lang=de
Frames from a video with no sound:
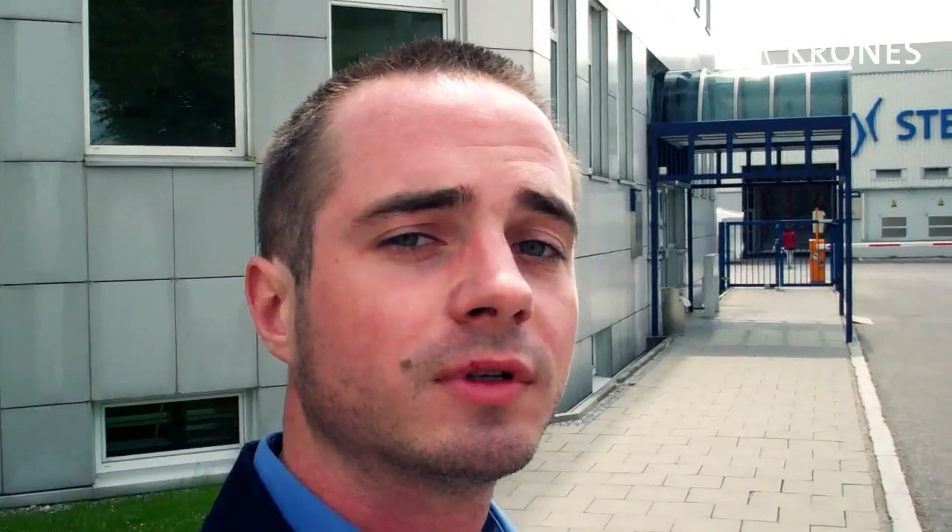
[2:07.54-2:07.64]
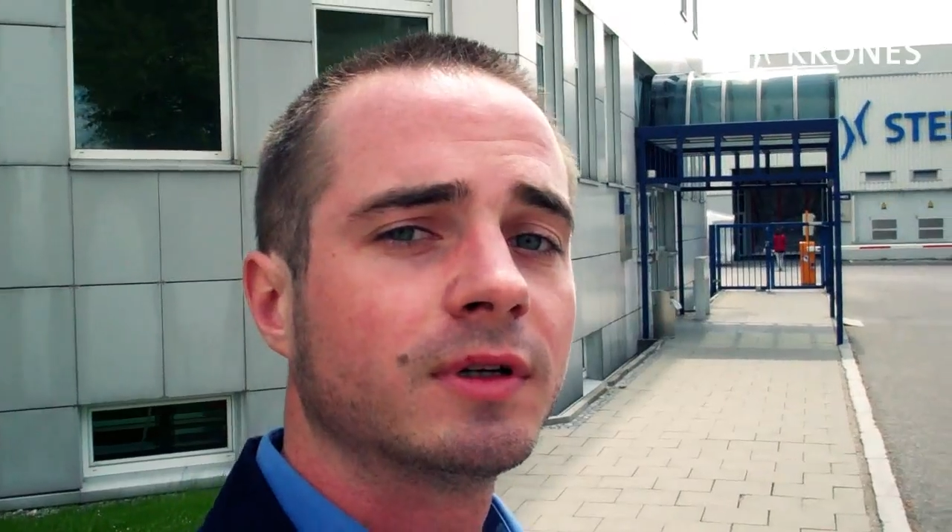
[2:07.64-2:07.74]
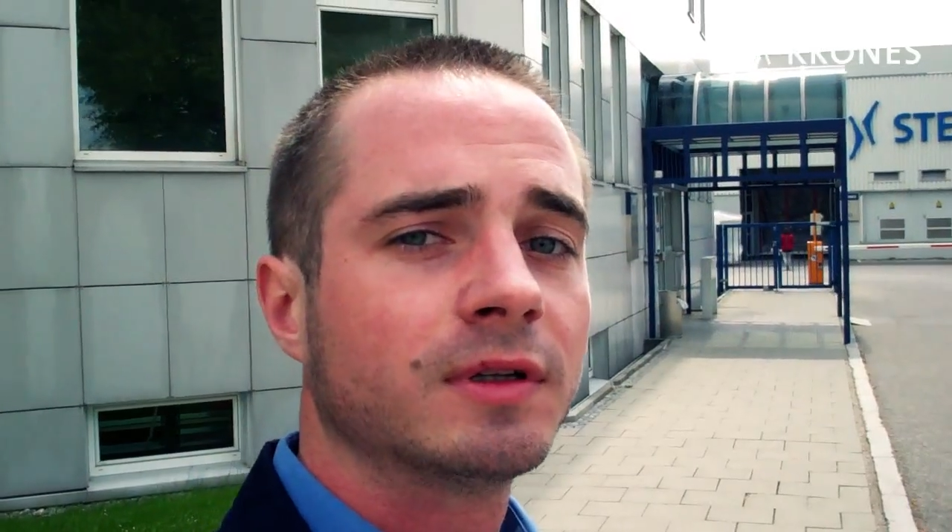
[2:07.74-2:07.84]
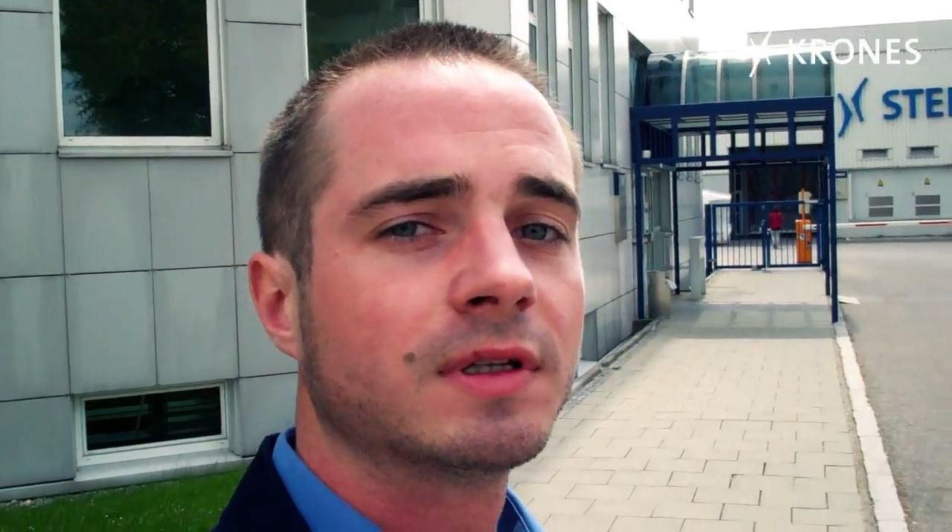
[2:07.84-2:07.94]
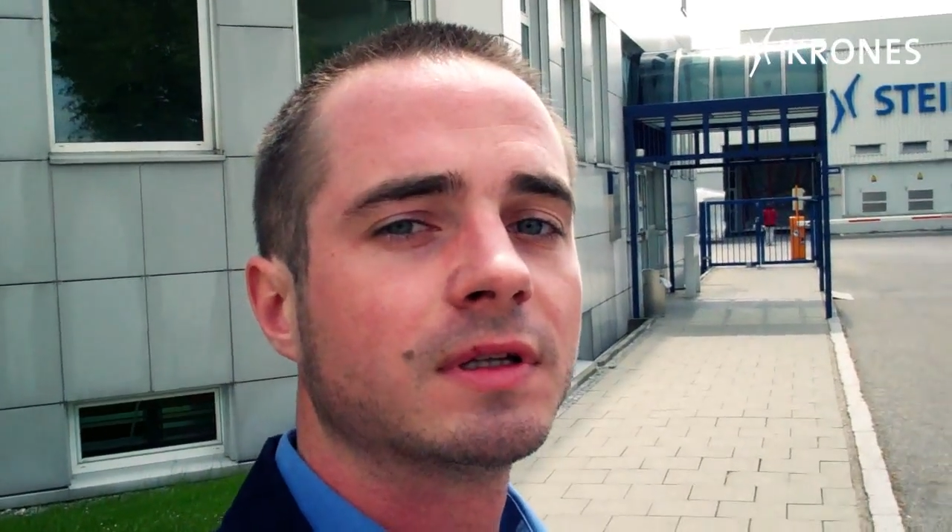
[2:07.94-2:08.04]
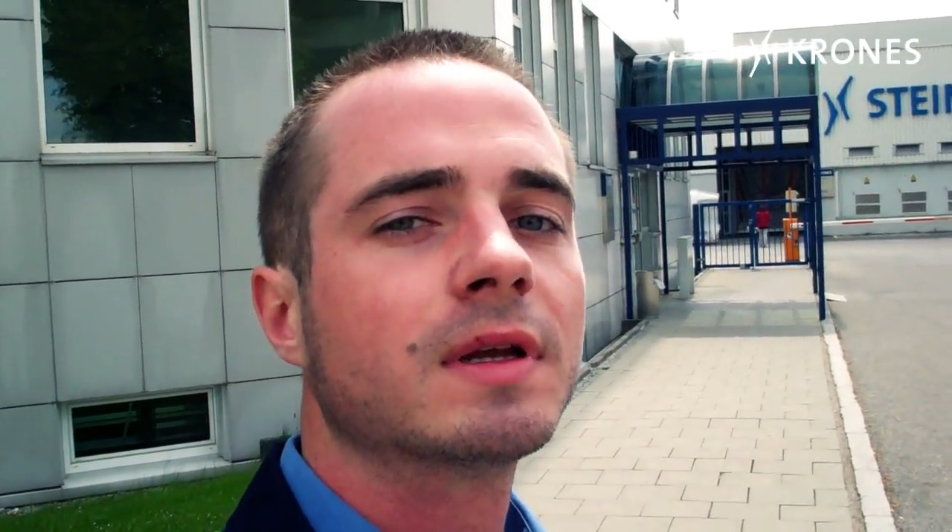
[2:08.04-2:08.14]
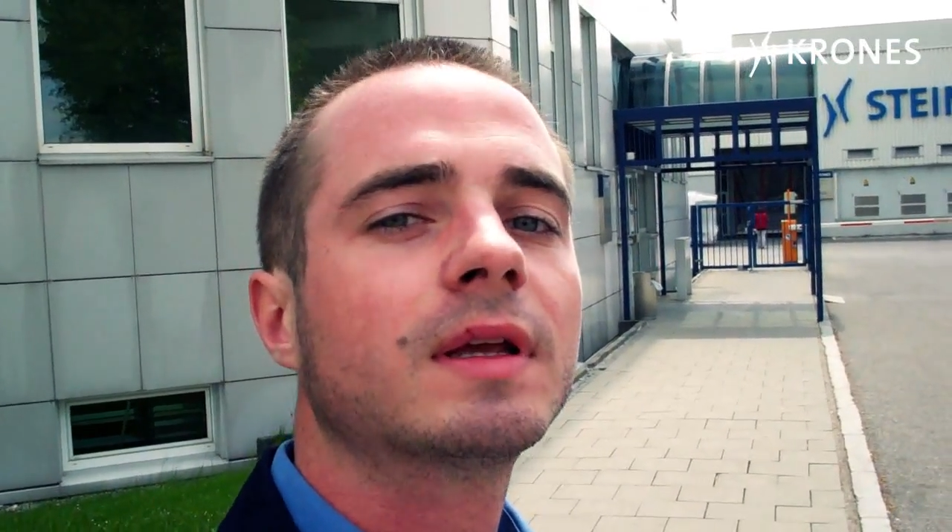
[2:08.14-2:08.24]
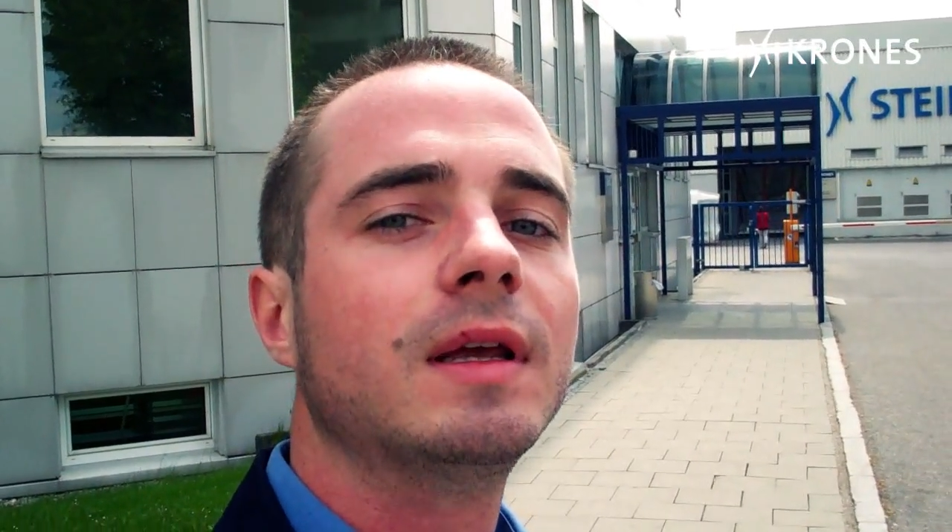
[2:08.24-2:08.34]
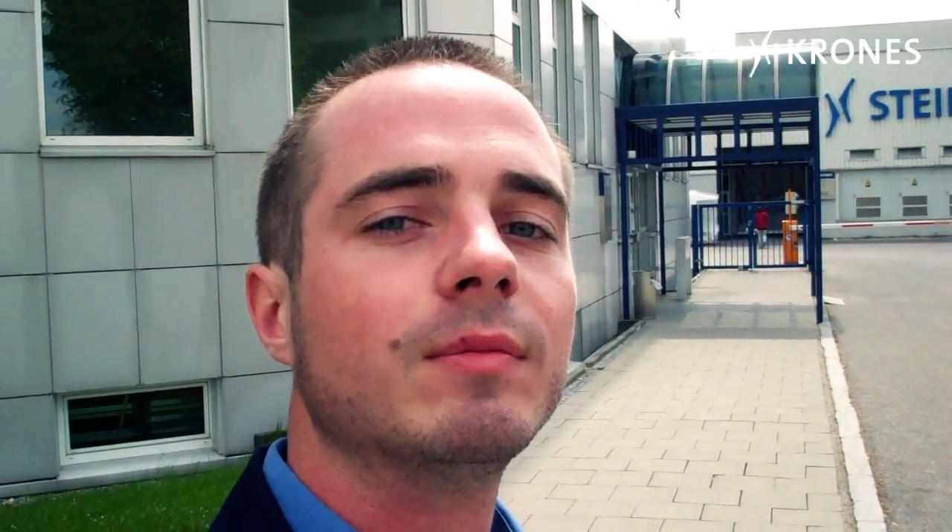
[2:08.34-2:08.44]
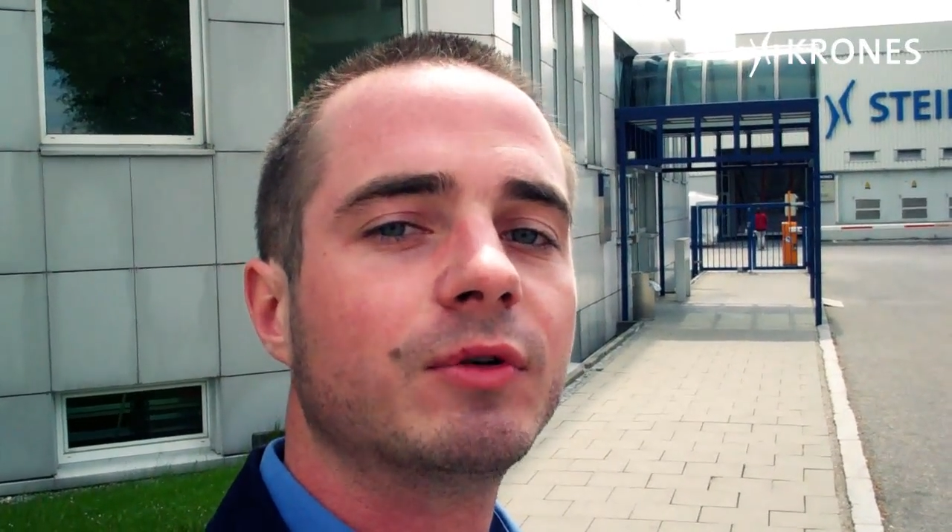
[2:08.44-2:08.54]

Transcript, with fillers: dann gehen wir